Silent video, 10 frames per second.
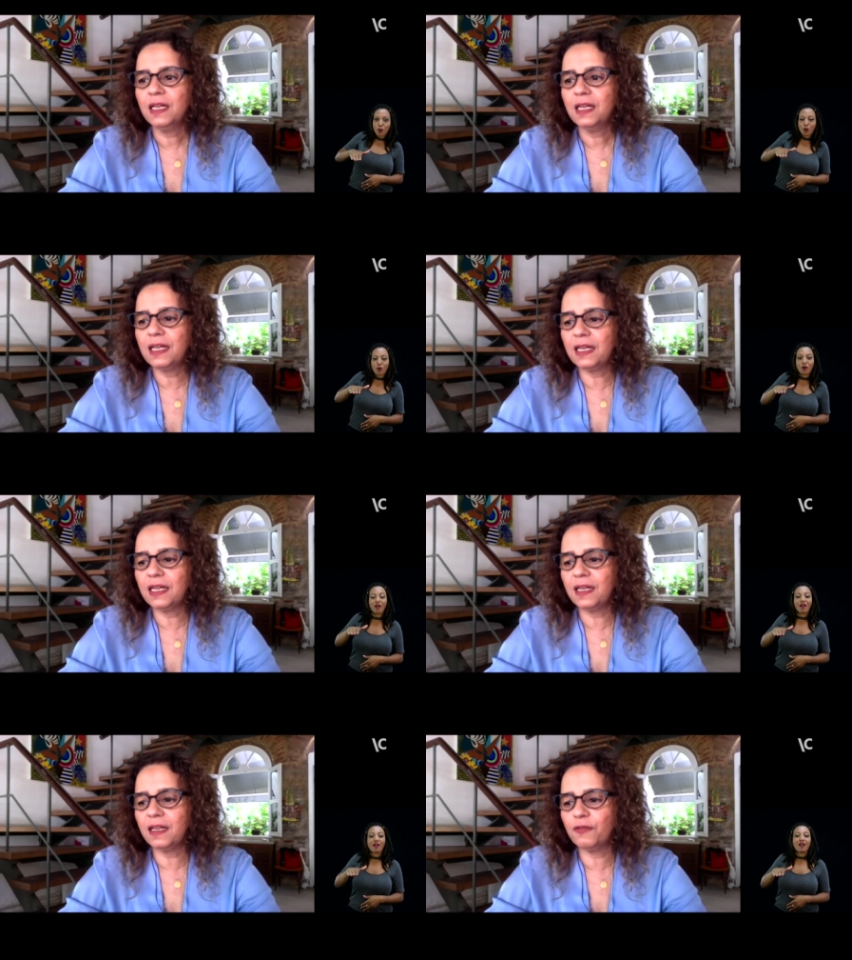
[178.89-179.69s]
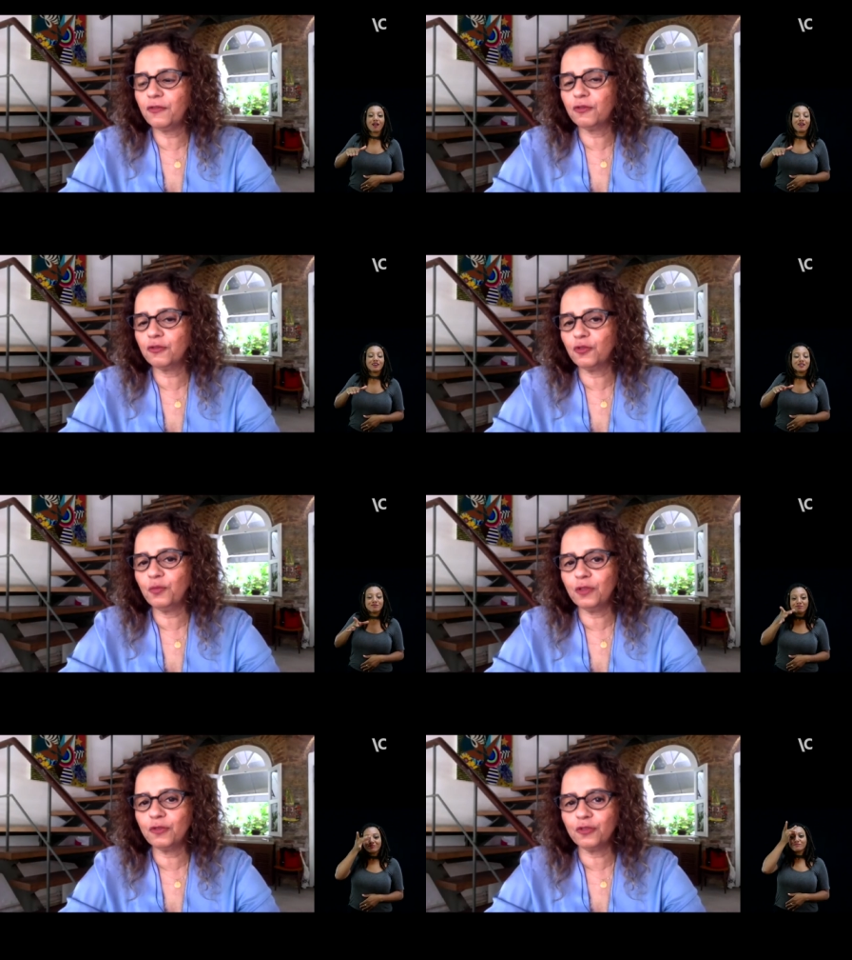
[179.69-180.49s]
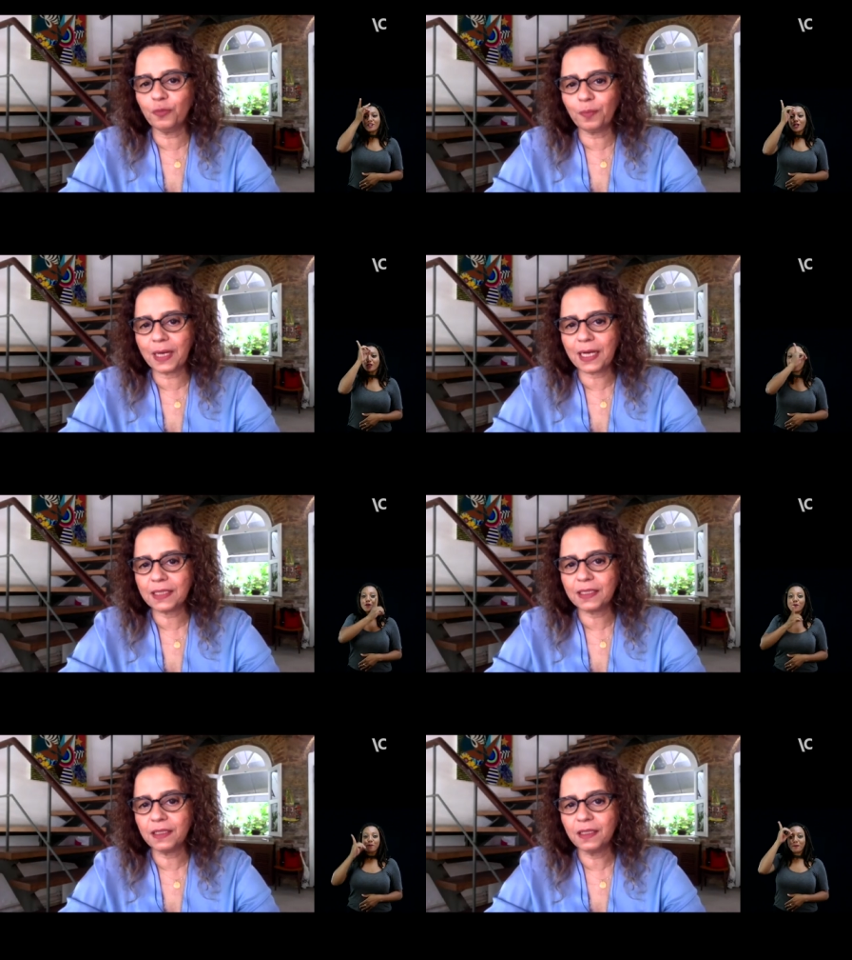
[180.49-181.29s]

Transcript: é, foram os domingos no parque